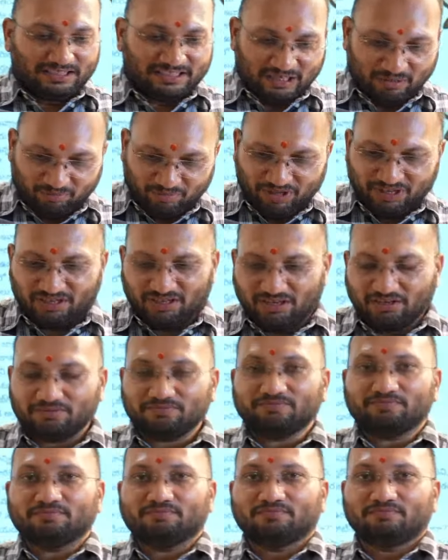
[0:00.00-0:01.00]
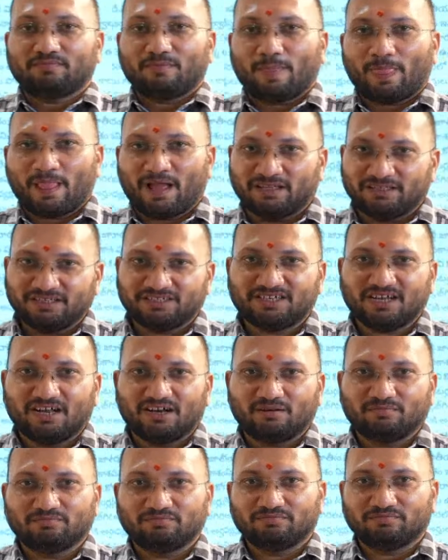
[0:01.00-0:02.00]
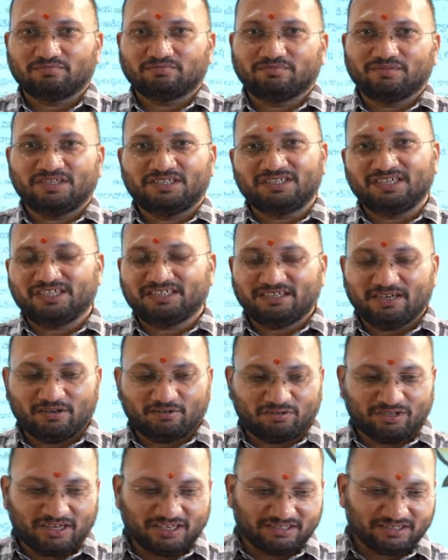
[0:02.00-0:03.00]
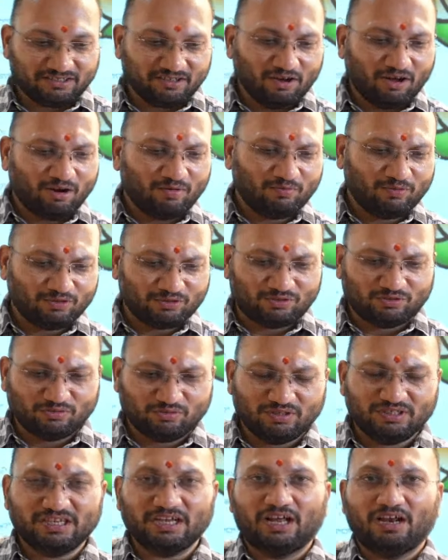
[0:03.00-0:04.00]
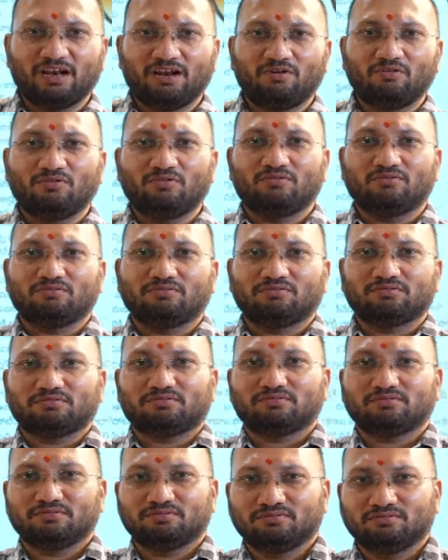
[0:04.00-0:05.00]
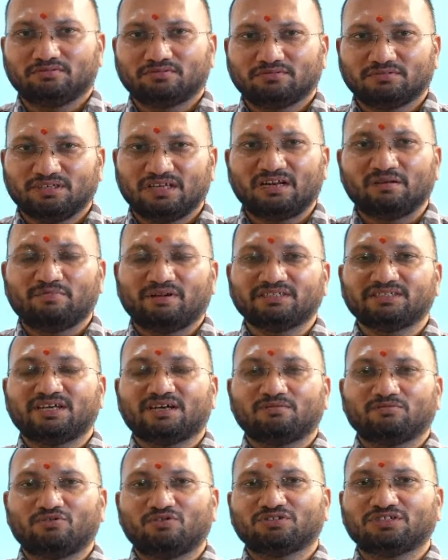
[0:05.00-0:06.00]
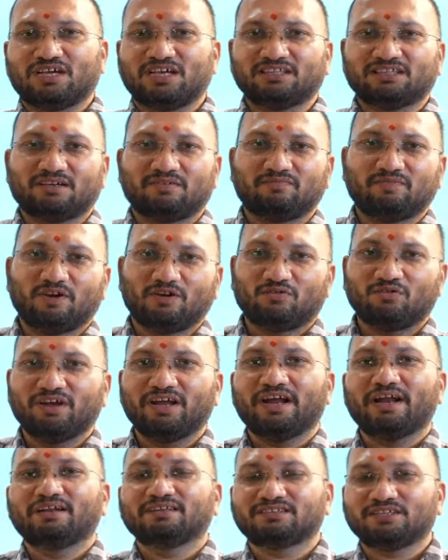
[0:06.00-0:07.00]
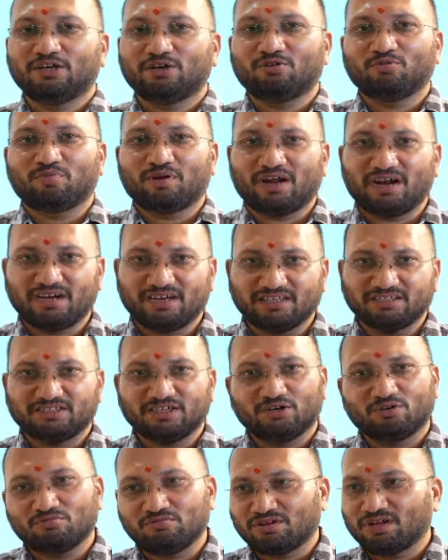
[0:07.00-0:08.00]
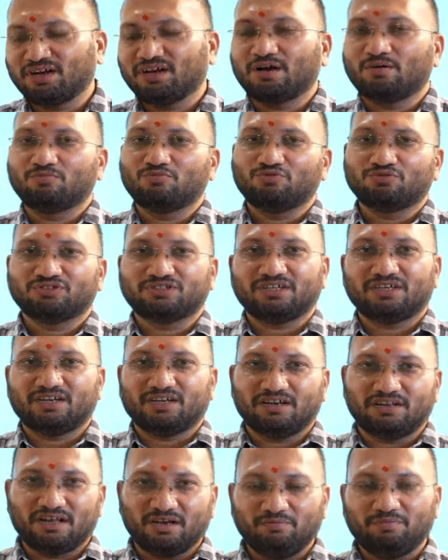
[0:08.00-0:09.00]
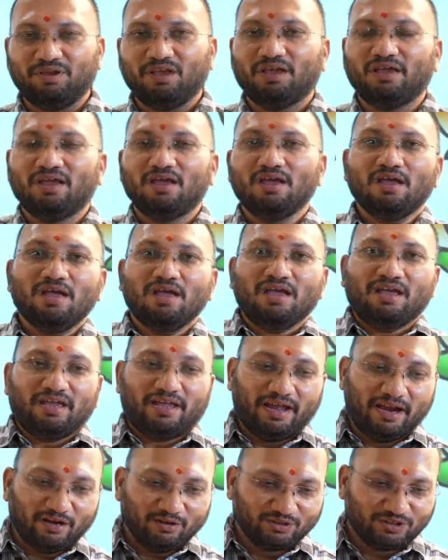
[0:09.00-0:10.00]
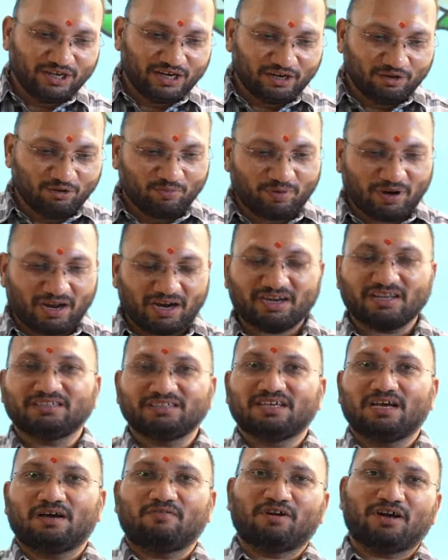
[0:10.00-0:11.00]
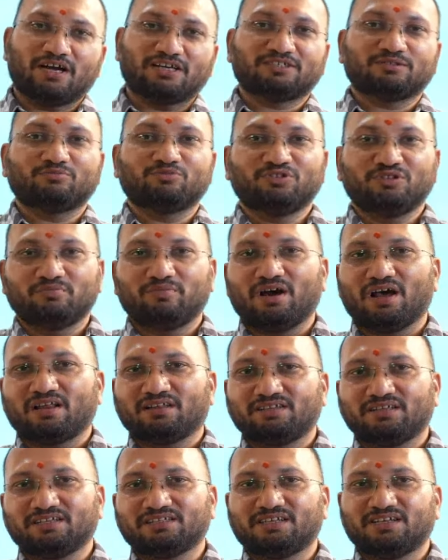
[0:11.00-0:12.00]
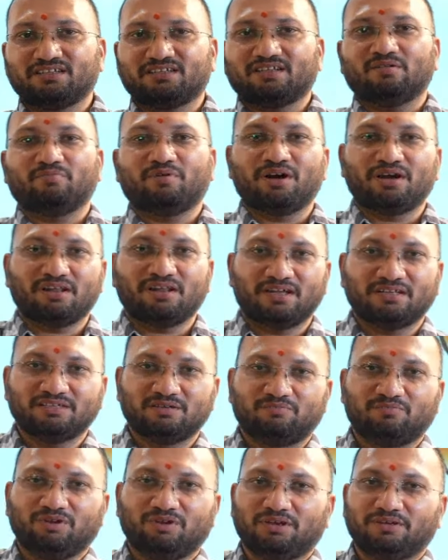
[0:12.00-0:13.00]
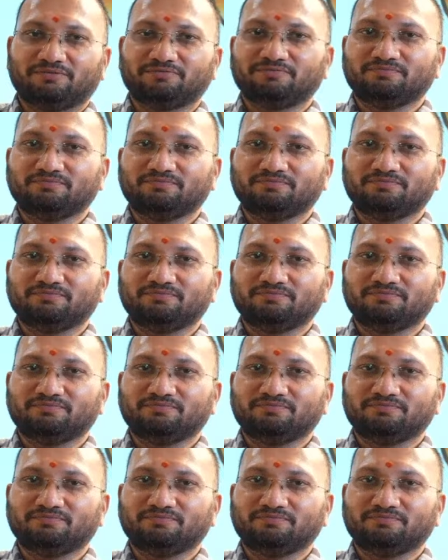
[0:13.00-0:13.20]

చెప్పింది అధిష్టానం ఇచ్చేసినట్టు తెలిసింది ఆల్మోస్ట్ ఇయ్యాలను ఇలా మధ్యాహ్నంకో సాయంత్రం వరకు ఏడు సీట్లు ప్రకటించే టోటల్గా మూడు సీట్లను కలిపి ఏడు సీట్లు ప్రకటించే అవకాశం ఉంది భారతీయ జనతా పార్టీ అని చెప్పి